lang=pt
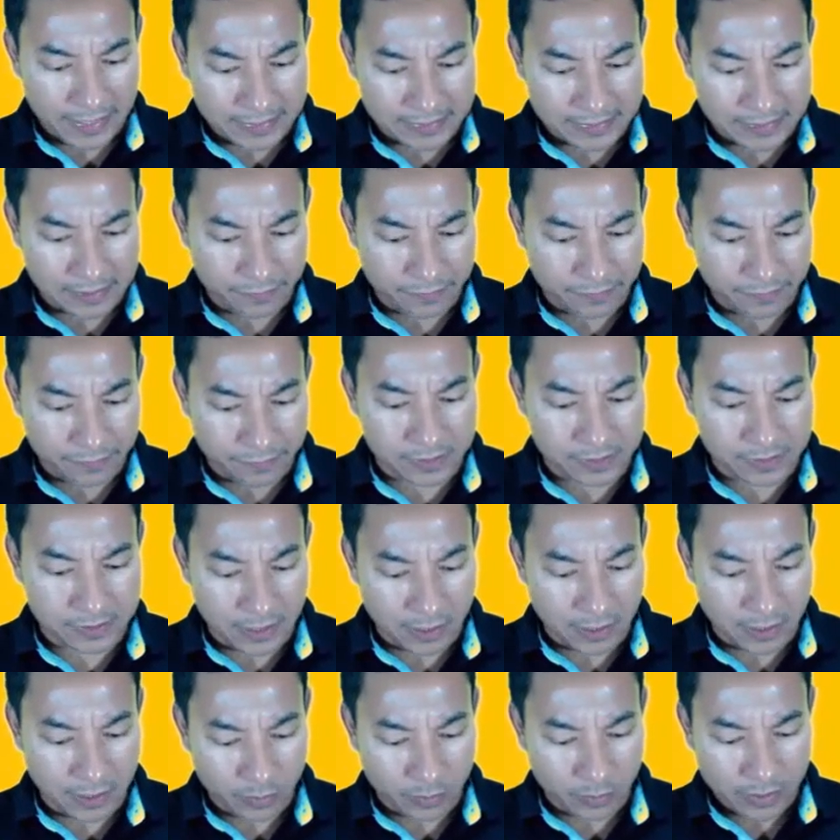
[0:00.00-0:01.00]
essa
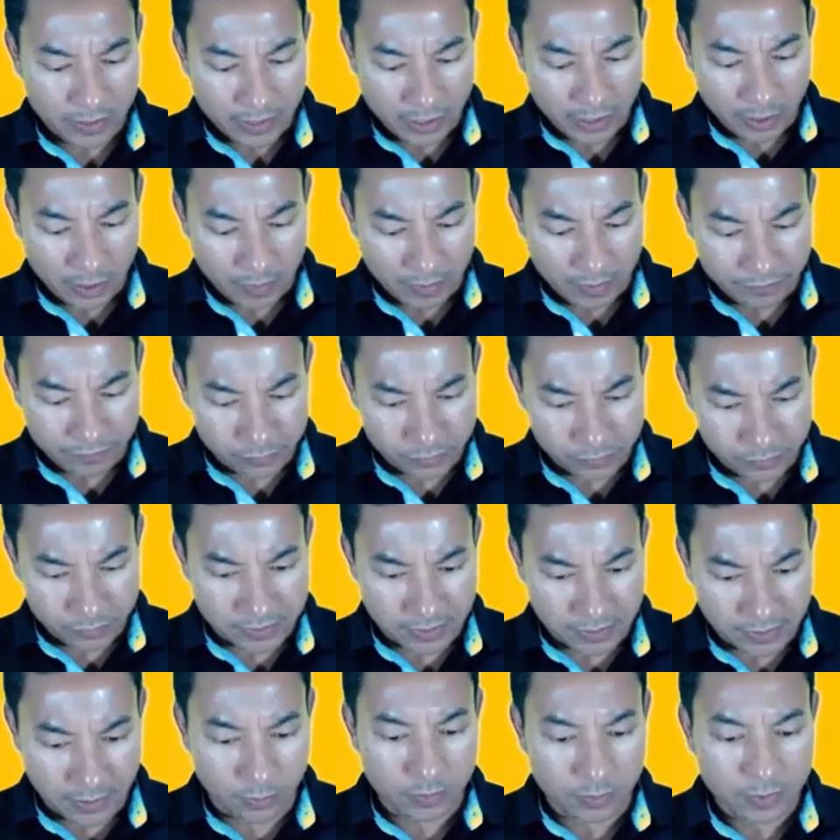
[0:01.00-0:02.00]
função é uma
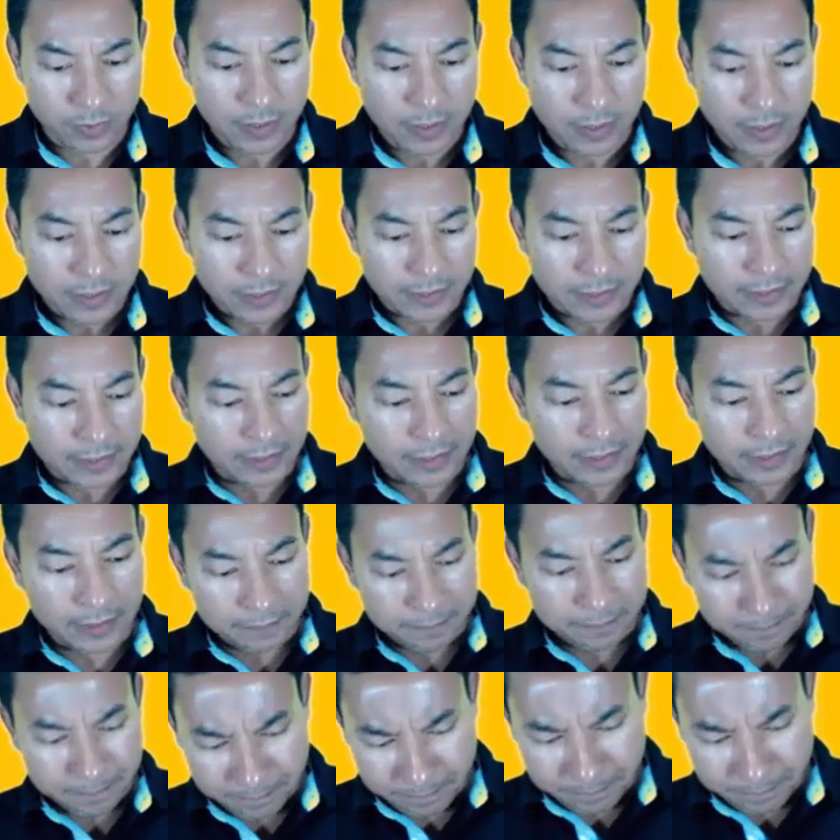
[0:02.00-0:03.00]
função que